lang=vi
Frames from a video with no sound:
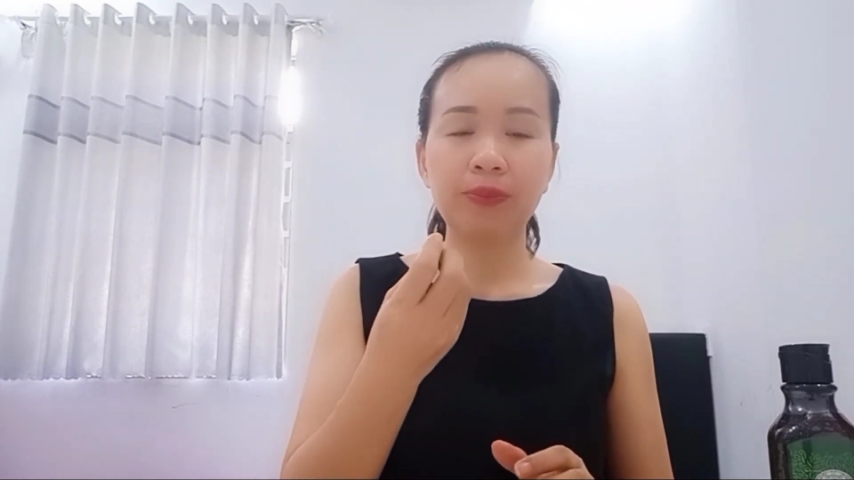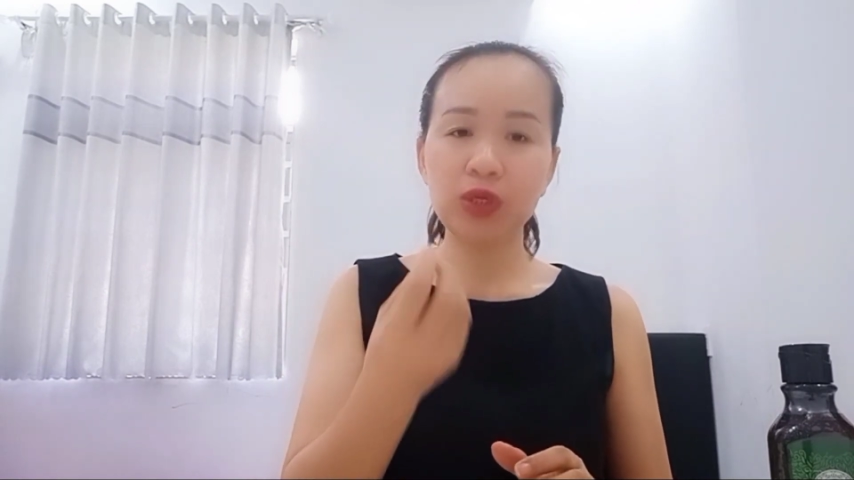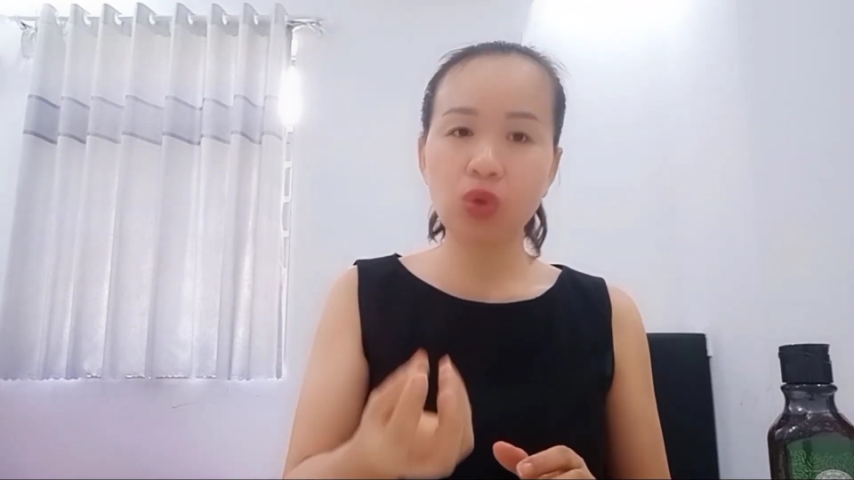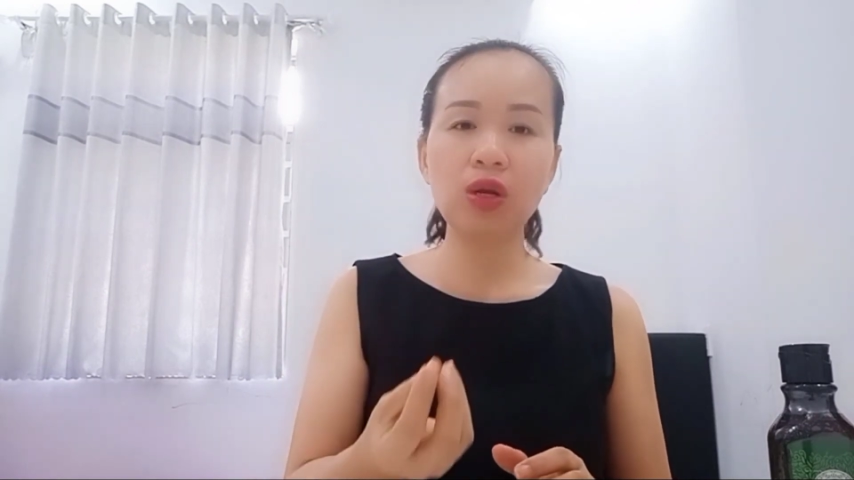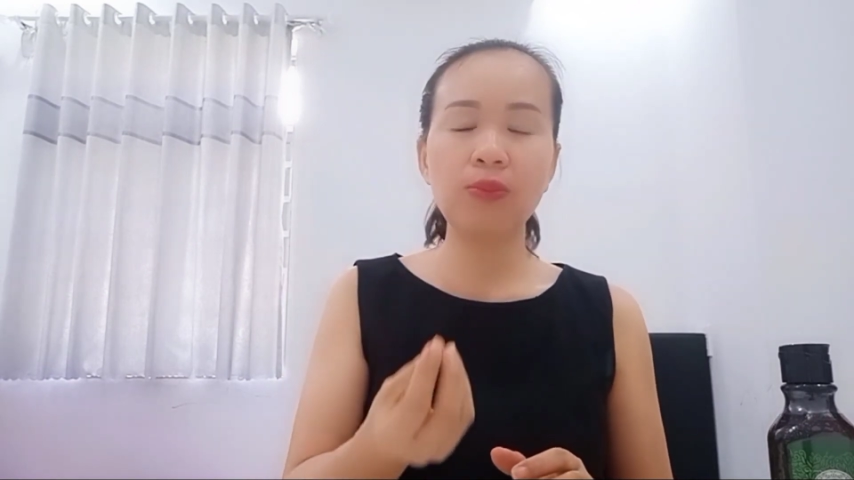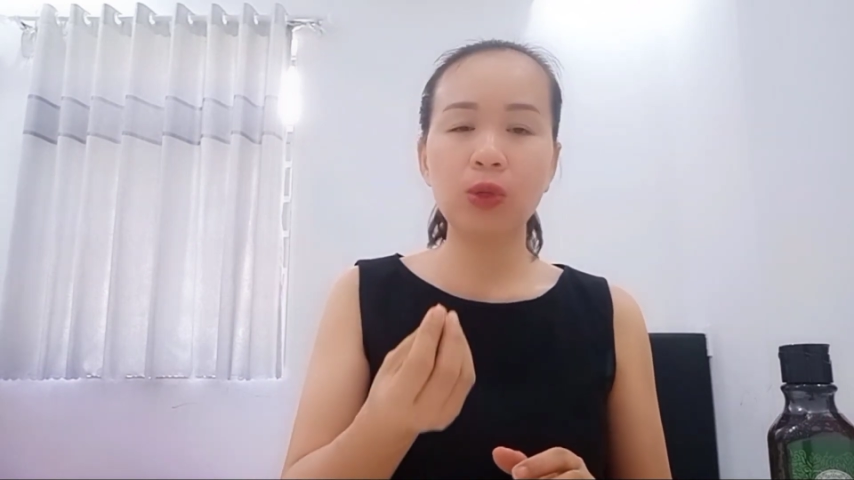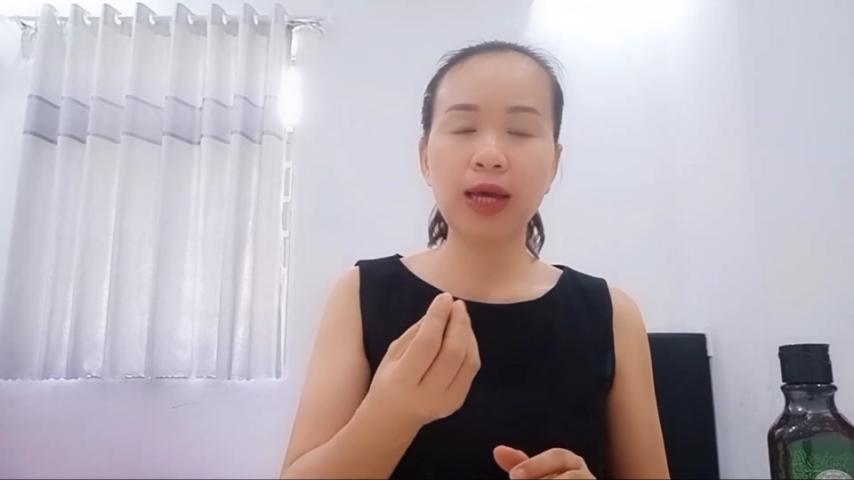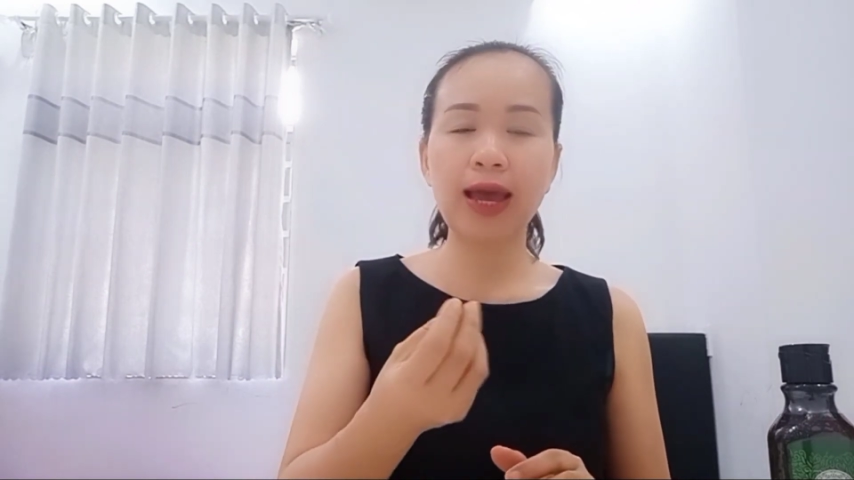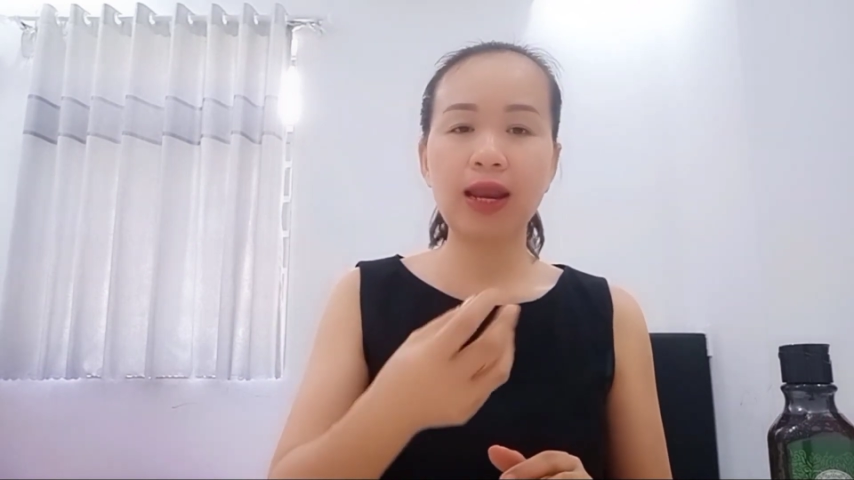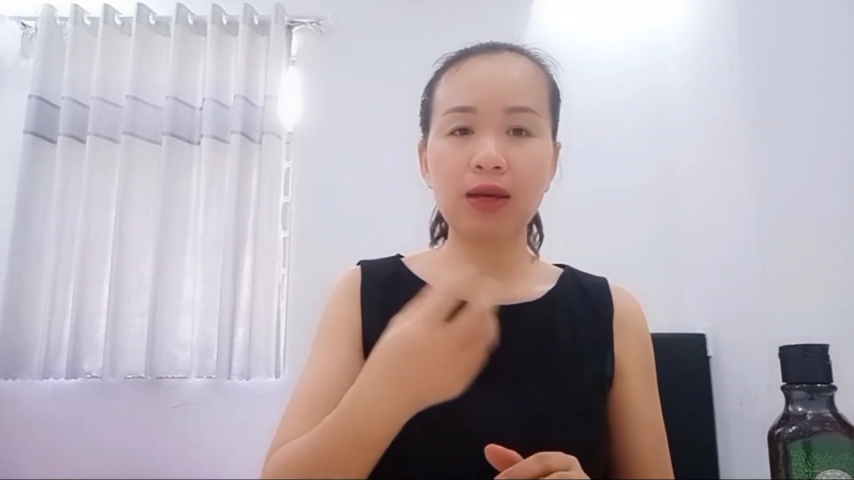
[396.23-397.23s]
bị sốt là một
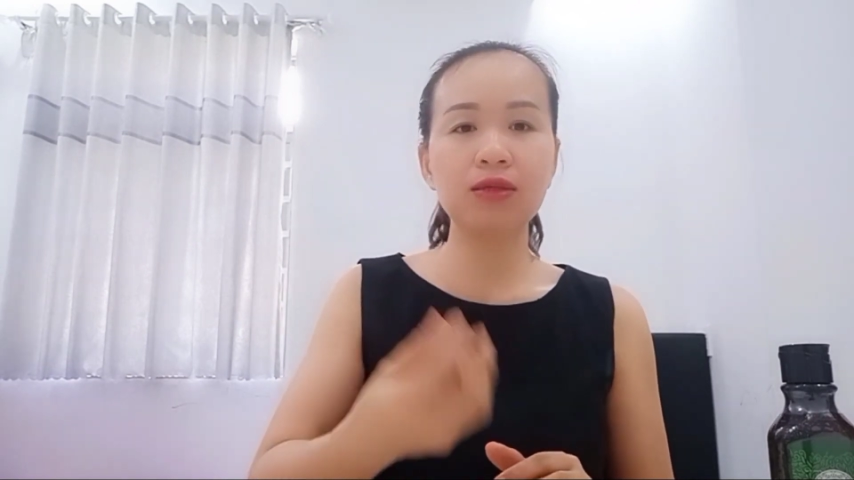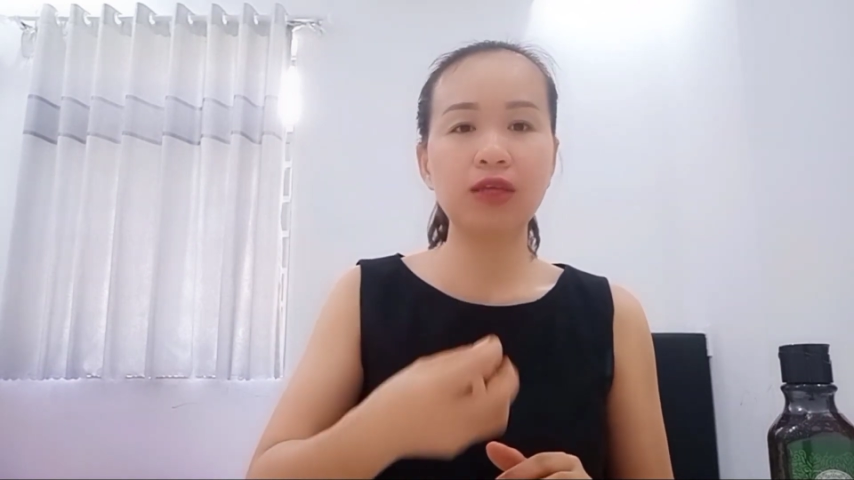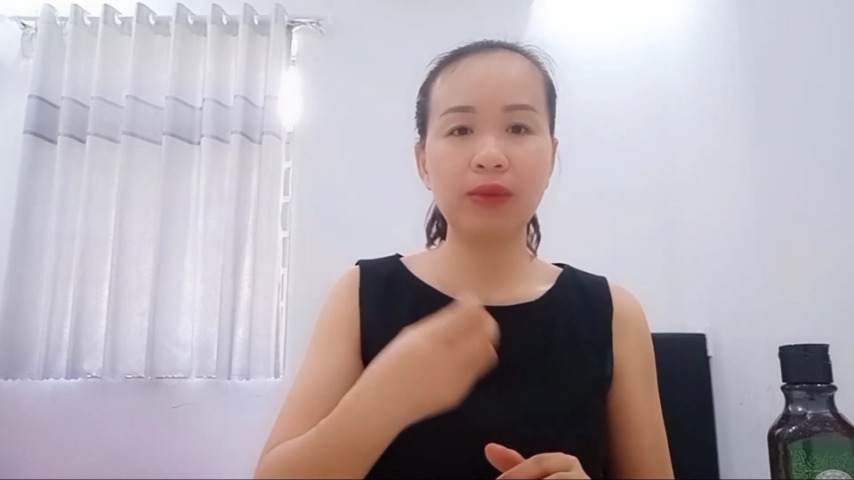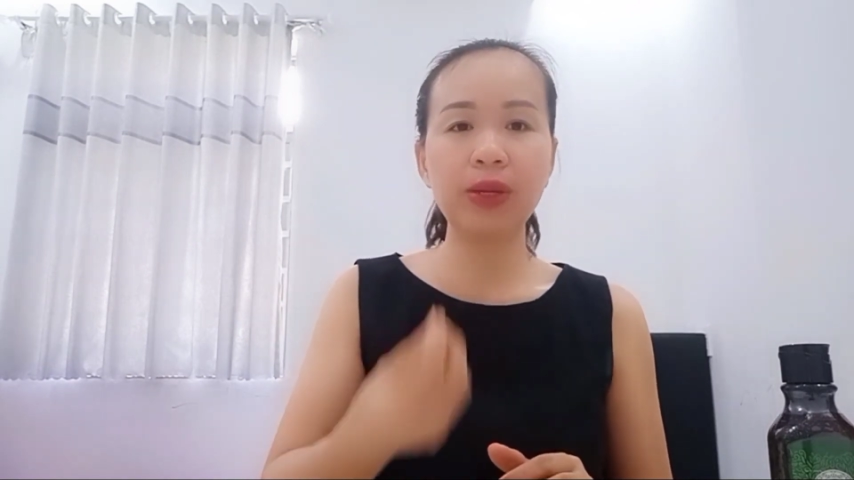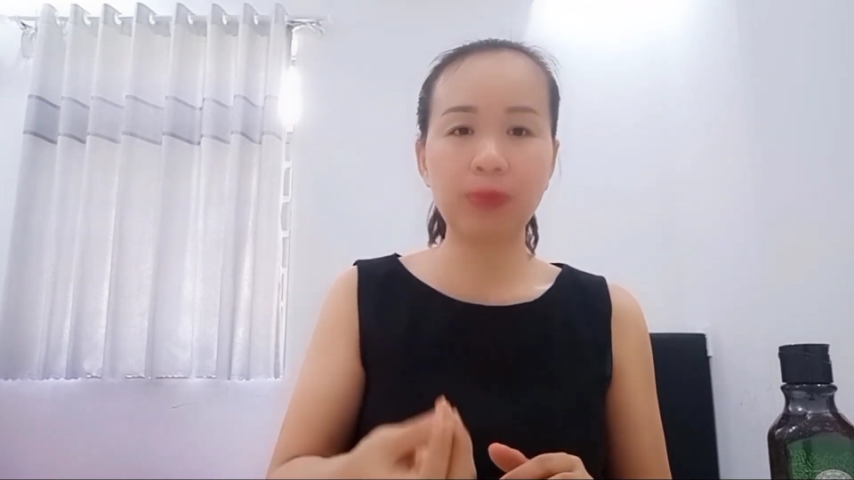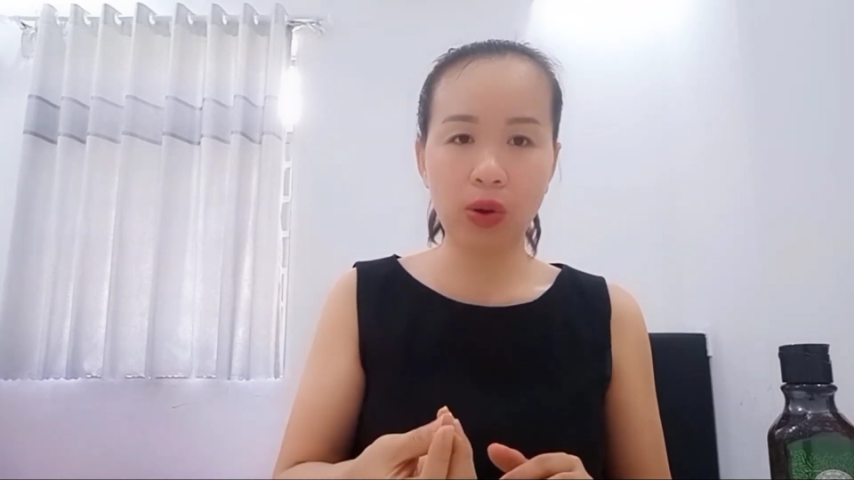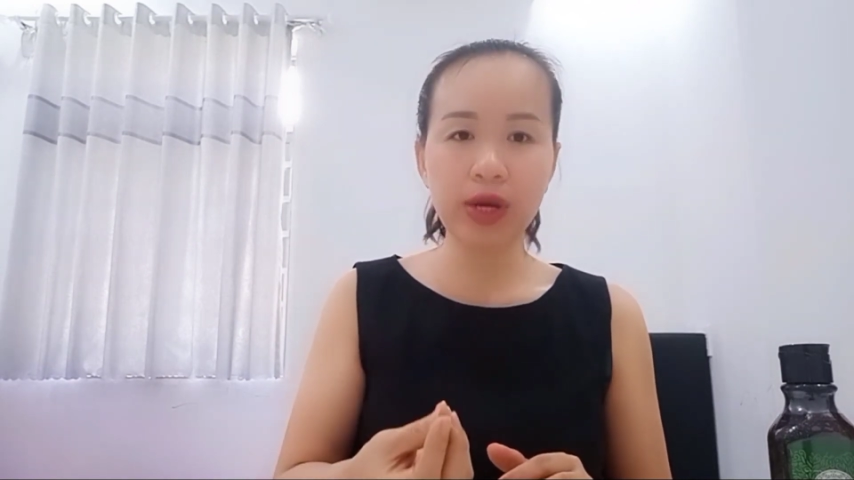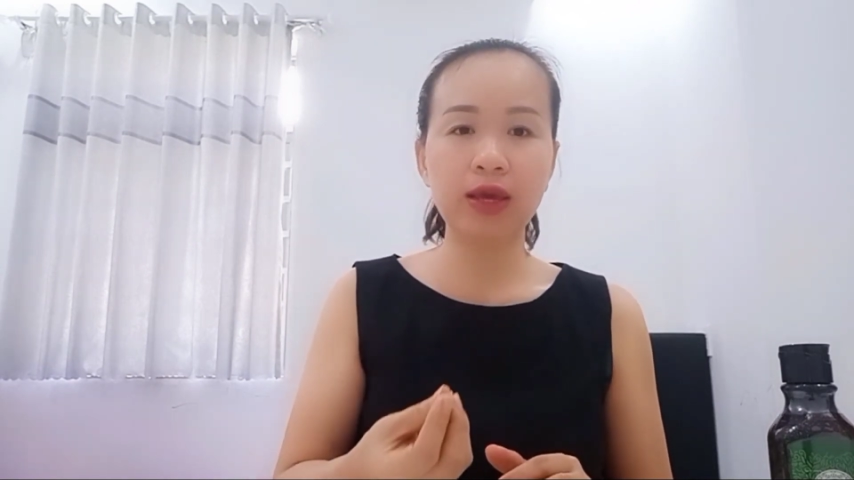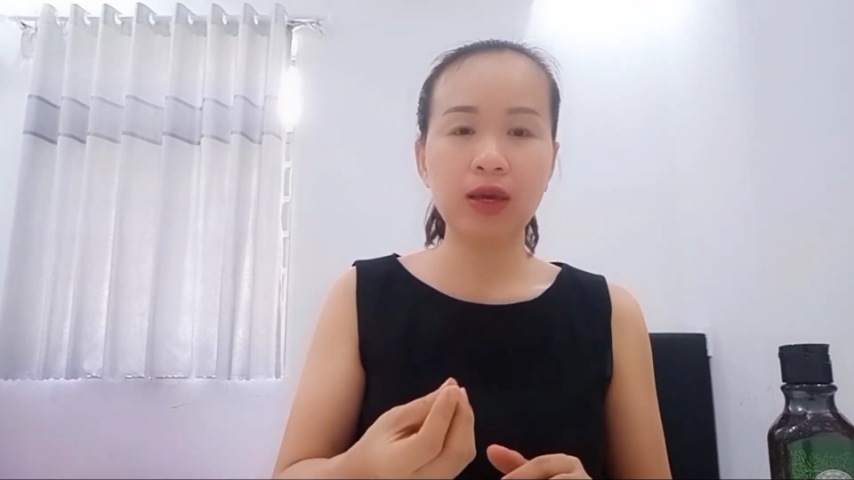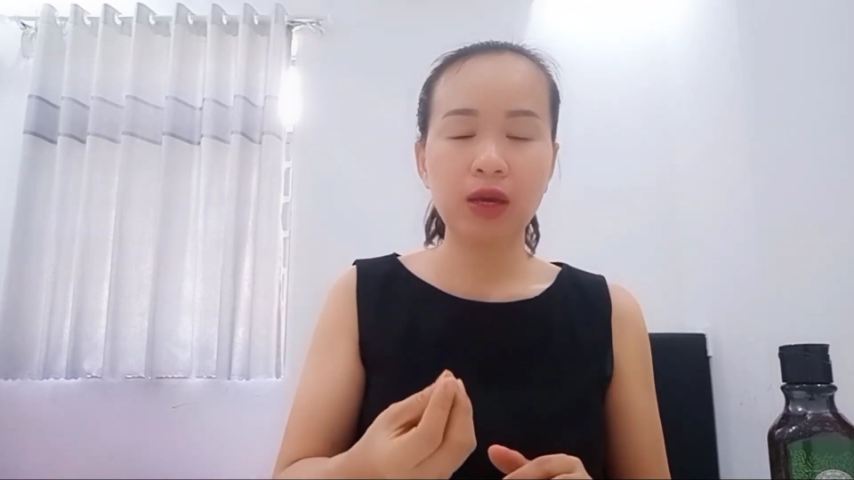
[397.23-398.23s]
thứ hai là cơ thể mệt
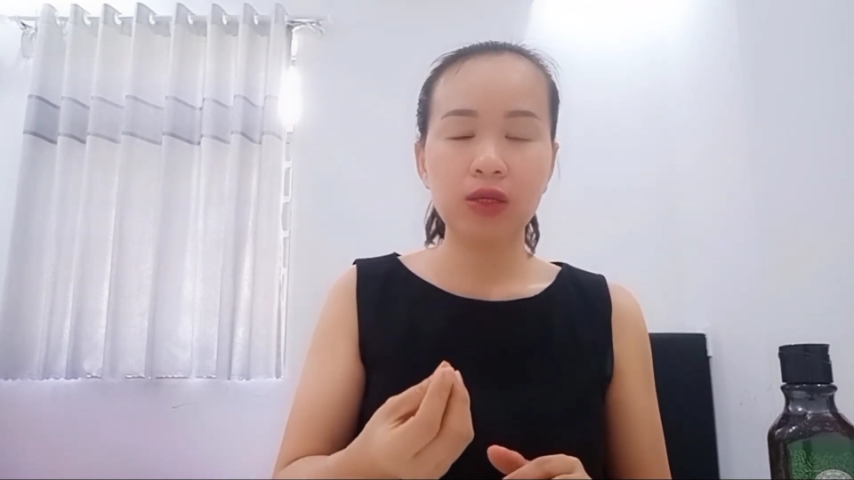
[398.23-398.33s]
mỏi này